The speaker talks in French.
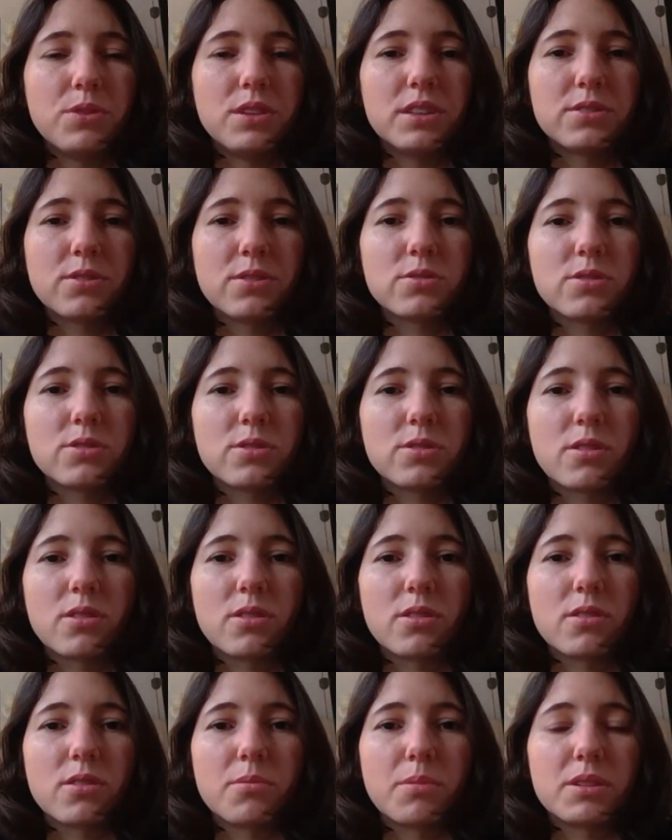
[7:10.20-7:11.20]
sur notre
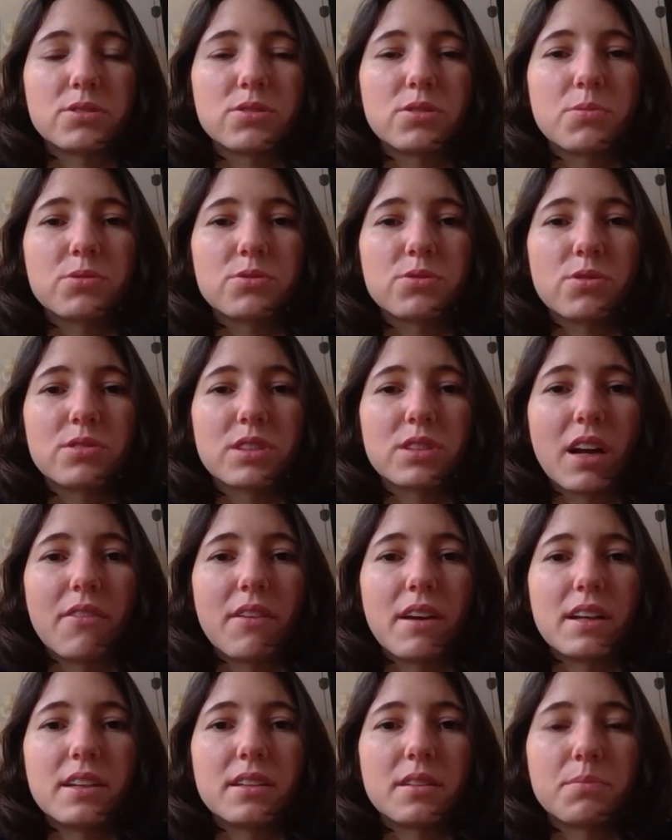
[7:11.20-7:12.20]
euh, bah, justement sur le
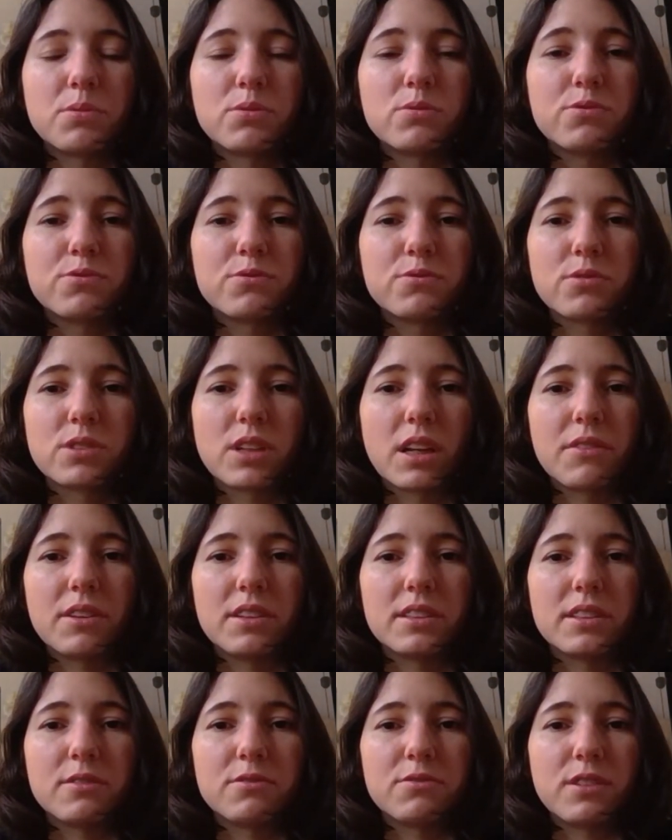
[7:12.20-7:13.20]
travail un peu de fond qui
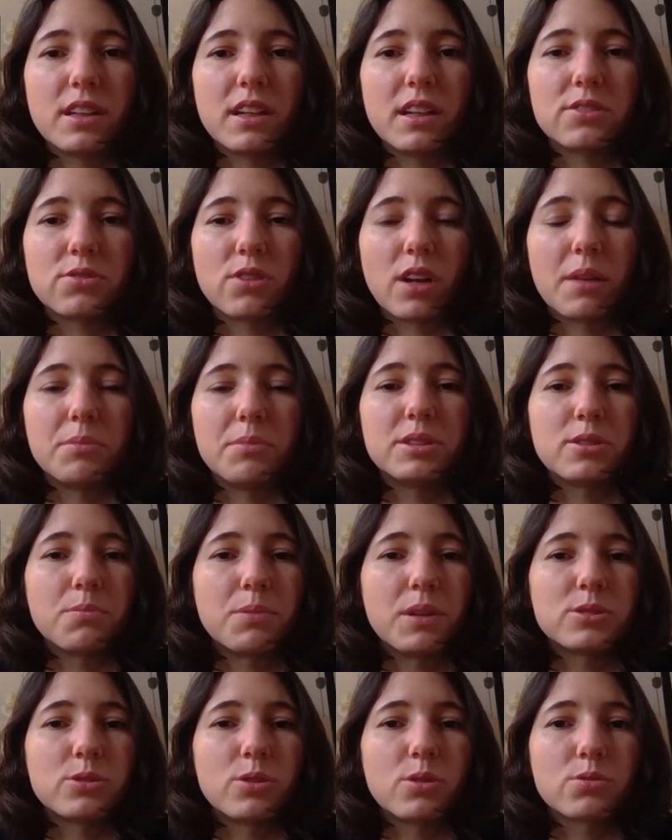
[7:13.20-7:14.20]
avait été fait sur la mise en
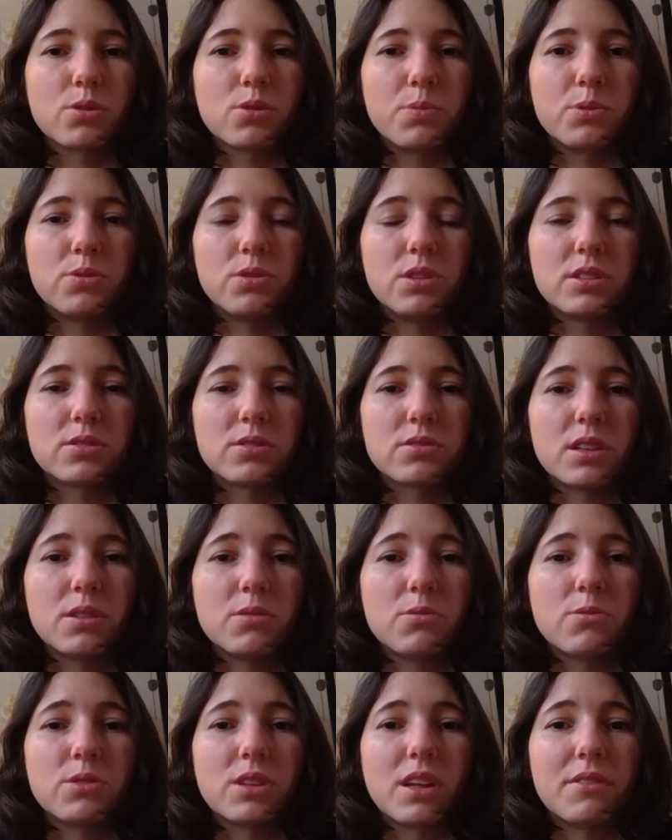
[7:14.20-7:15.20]
place de l'entrepôt de données de santé,
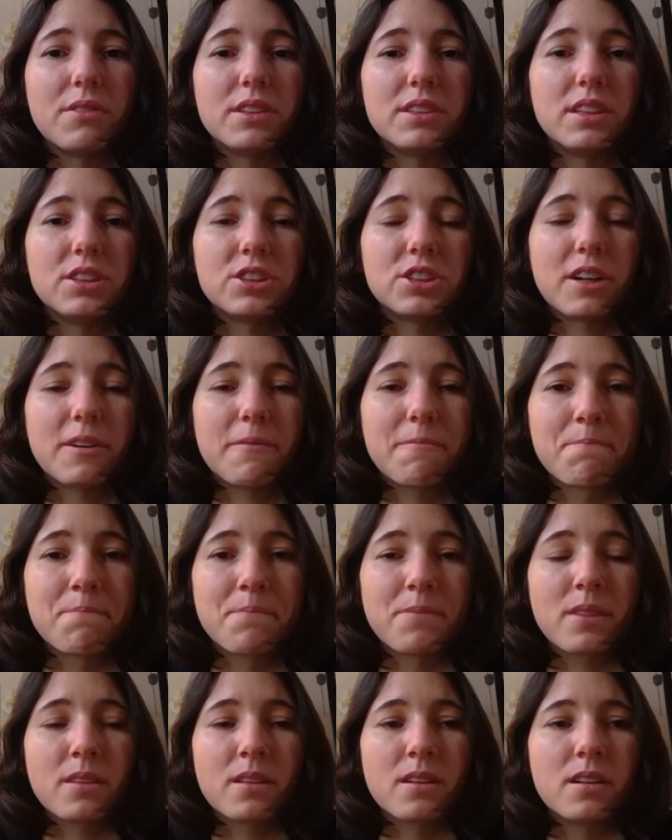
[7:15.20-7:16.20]
où on avait déjà
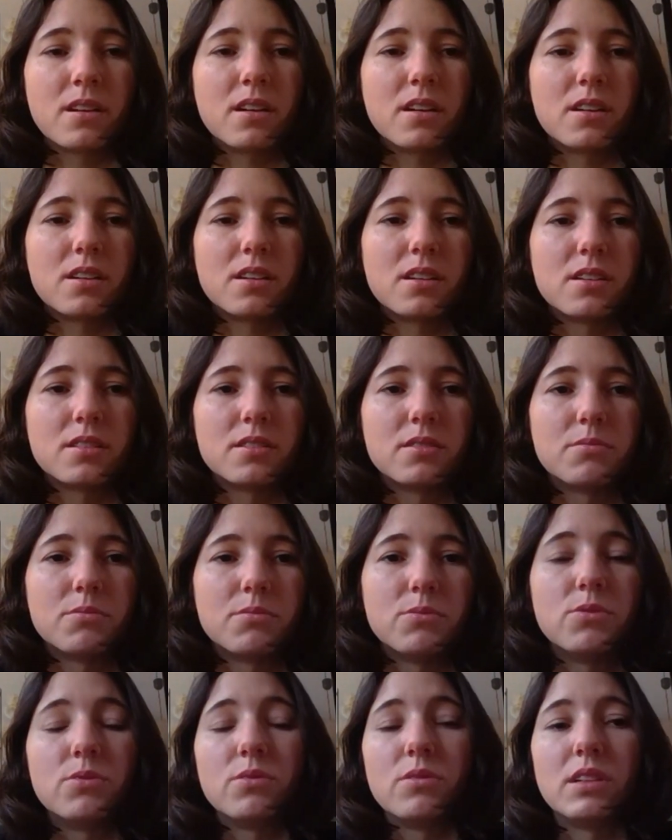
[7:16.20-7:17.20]
euh,
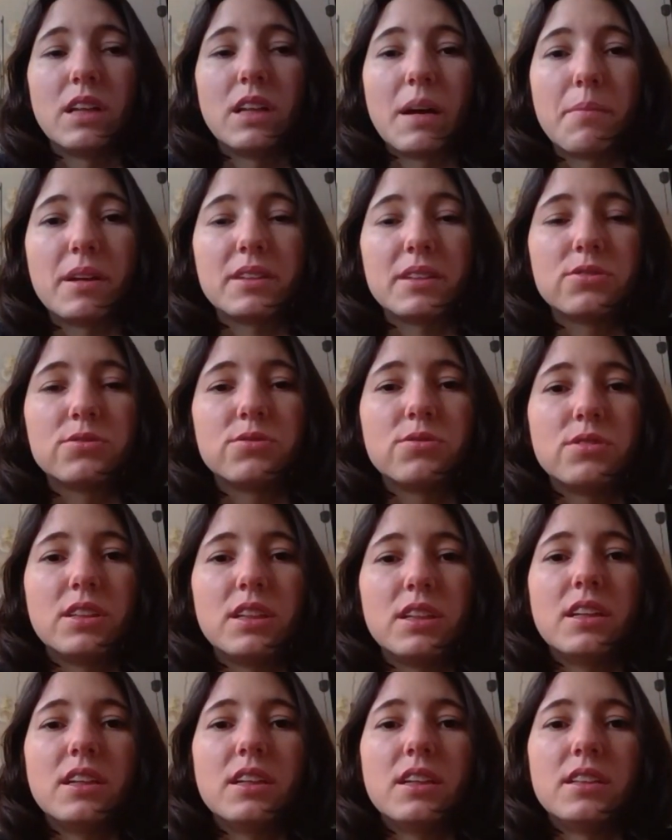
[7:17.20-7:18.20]
la base de
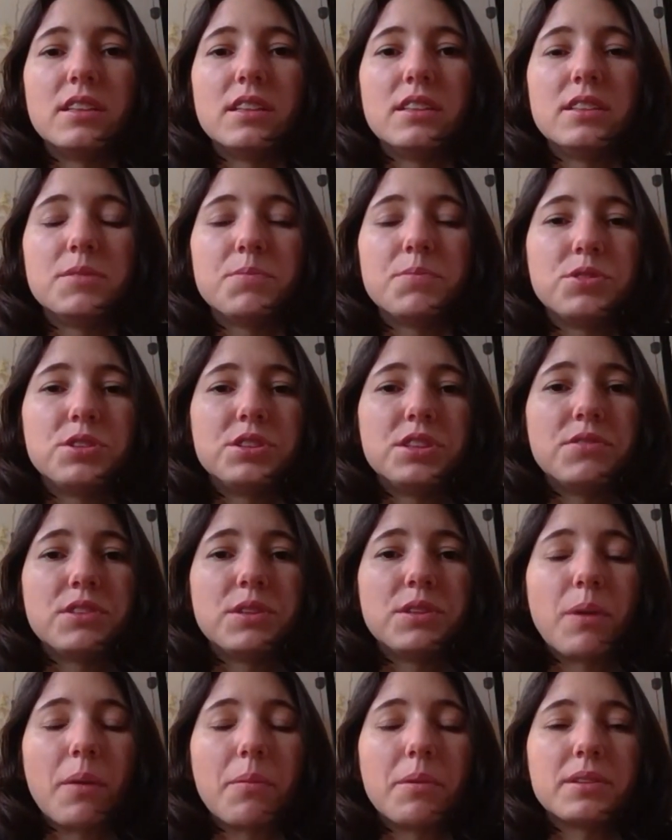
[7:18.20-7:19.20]
données et des dispositifs
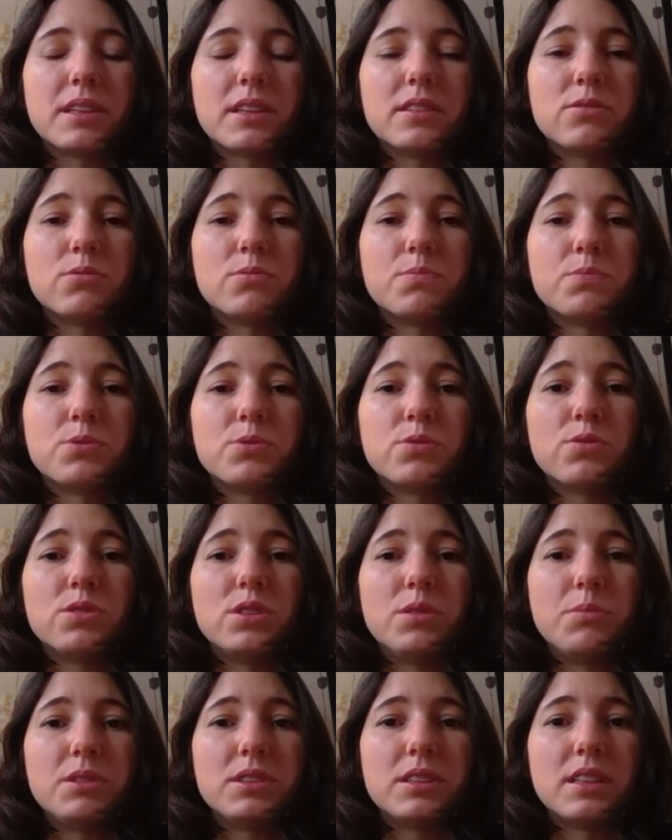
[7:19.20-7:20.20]
qui permettaient de
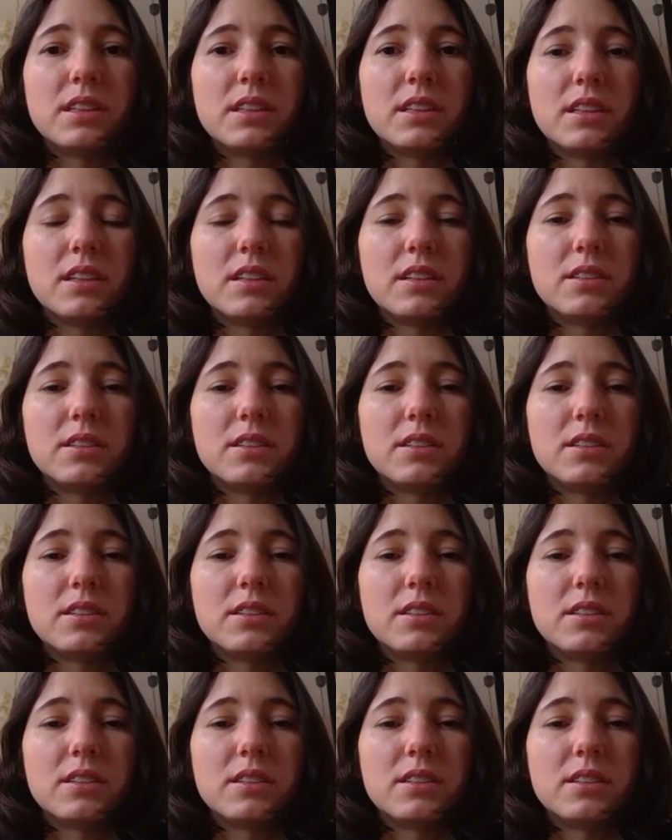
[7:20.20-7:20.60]
pseudonymiser les,